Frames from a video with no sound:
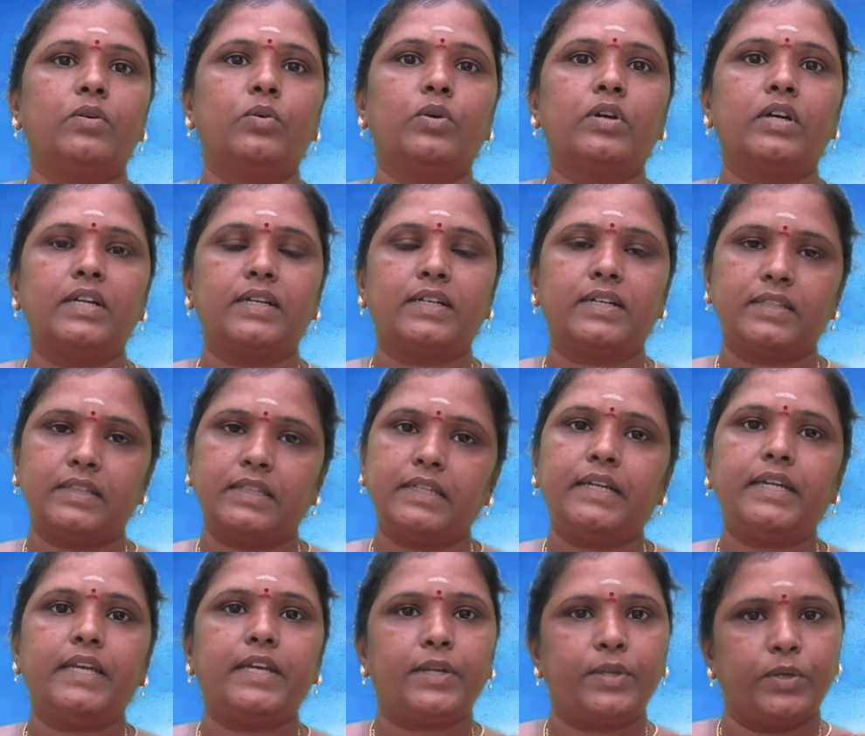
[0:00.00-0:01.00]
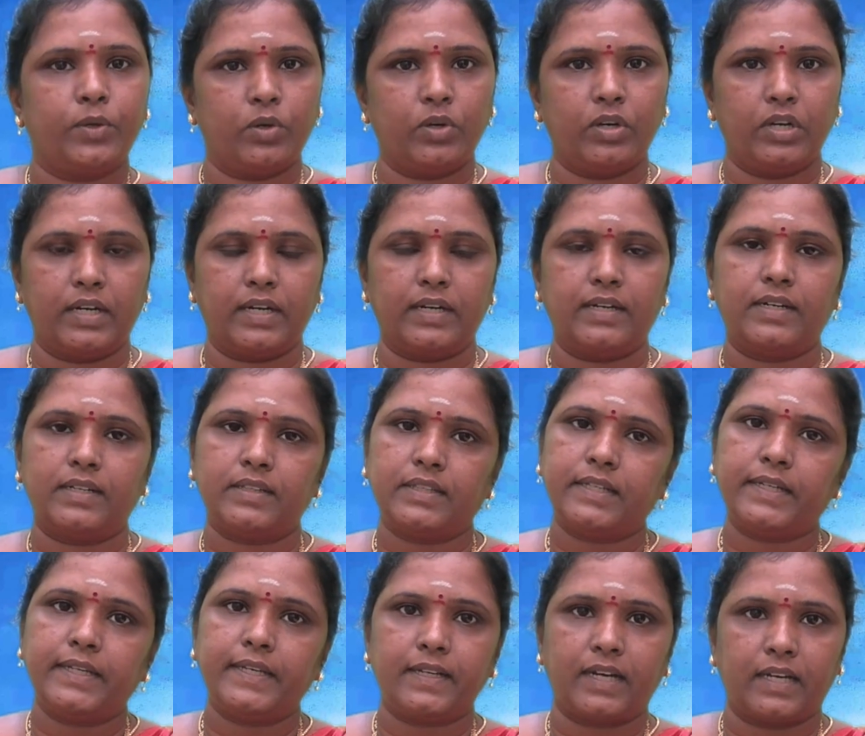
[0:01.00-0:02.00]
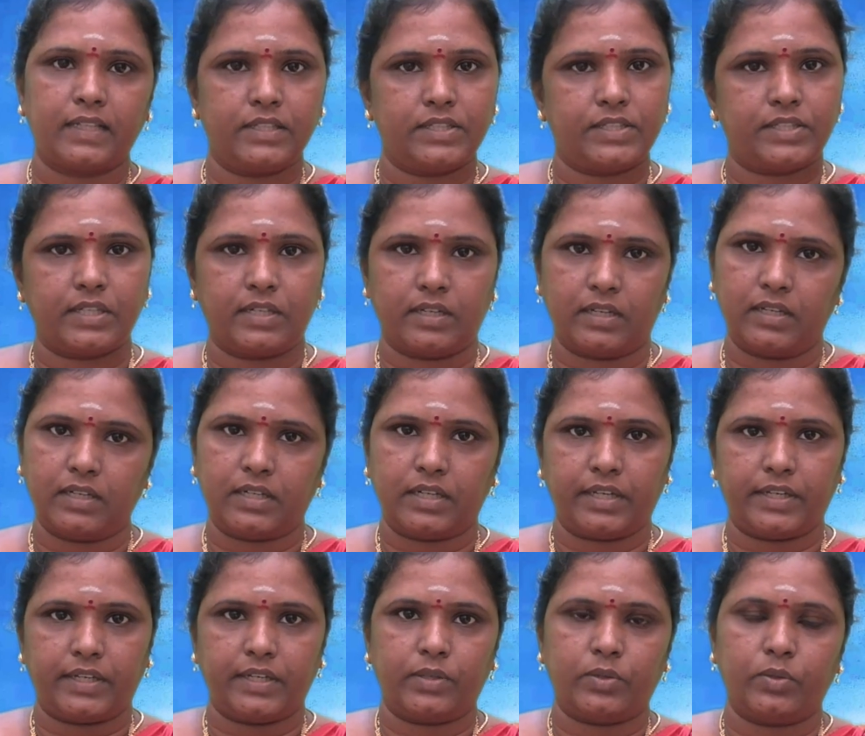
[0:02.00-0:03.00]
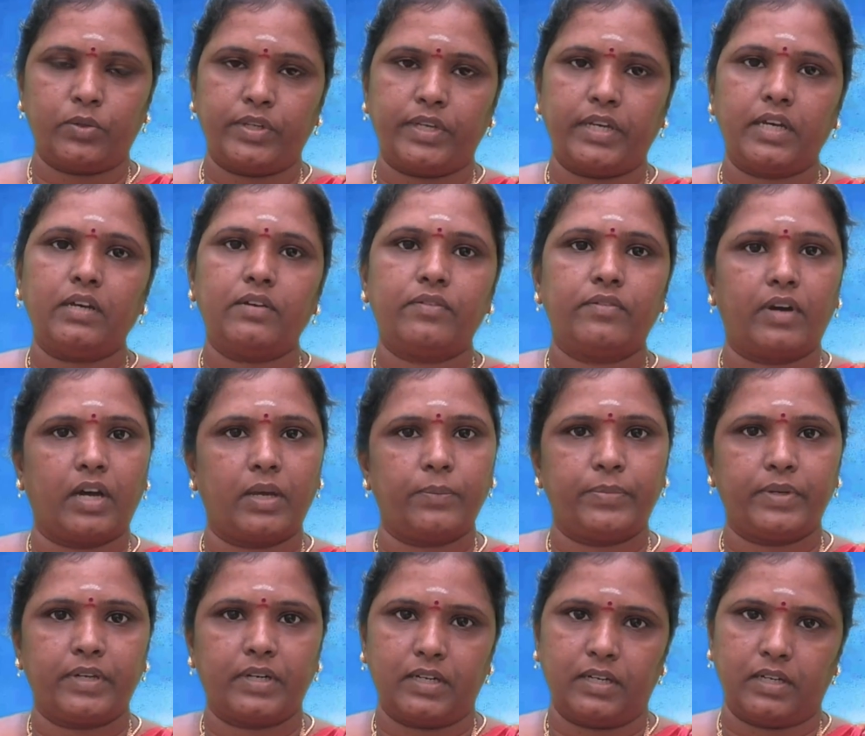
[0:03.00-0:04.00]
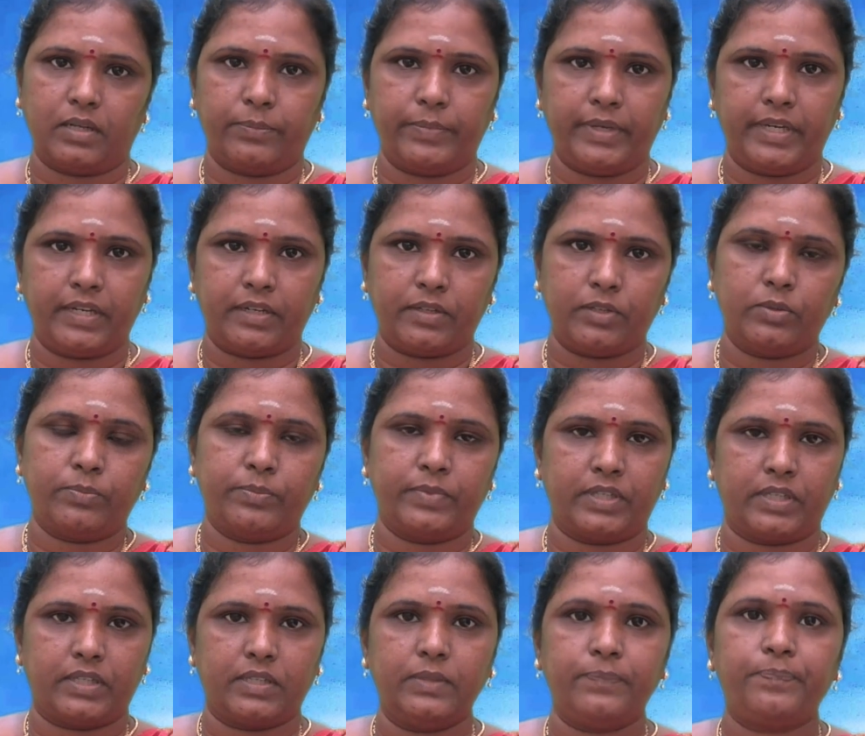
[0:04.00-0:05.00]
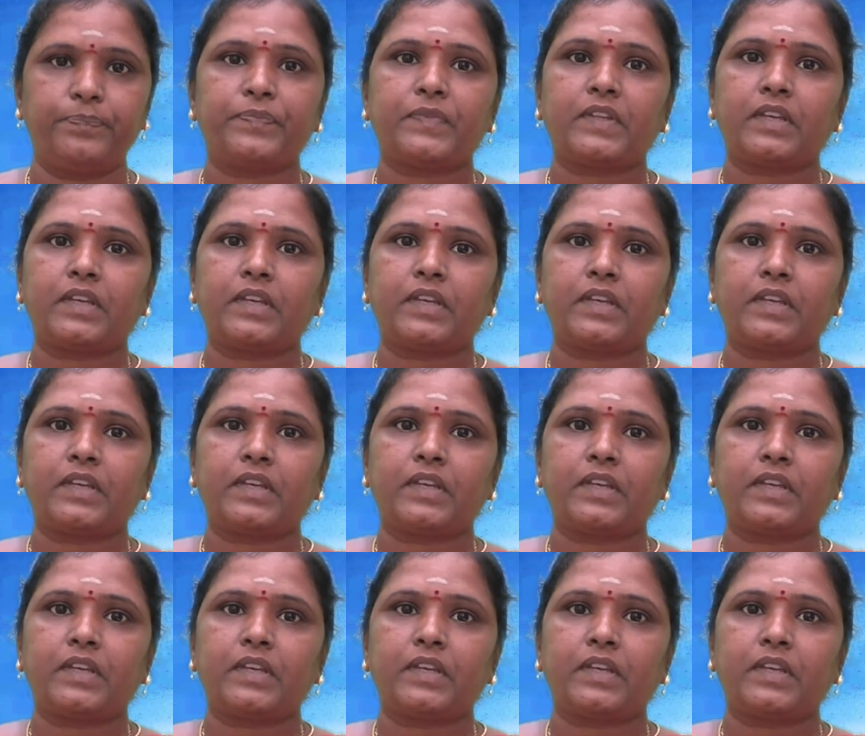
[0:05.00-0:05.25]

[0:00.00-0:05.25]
உங்களுக்கு திடீர் யோகங்கள் திடீர் அதிர்ஷ்டங்கள் கிடைக்கக்கூடிய வாய்ப்புகள் அப்படின்றதும் இருக்குது